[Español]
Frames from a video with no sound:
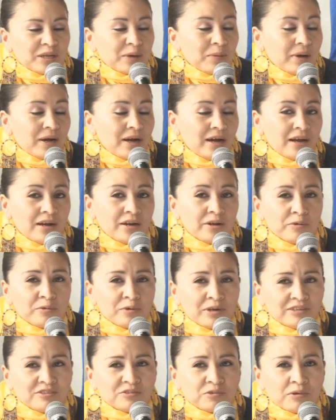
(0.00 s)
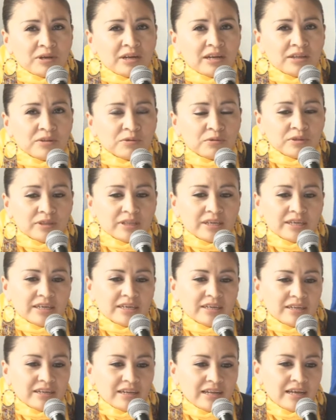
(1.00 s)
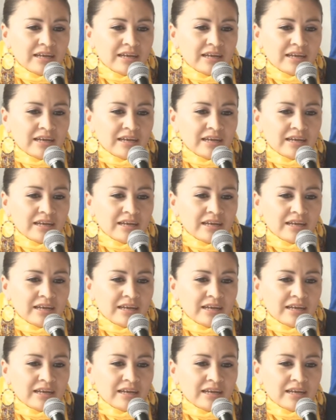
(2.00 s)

trabajar en una escuela donde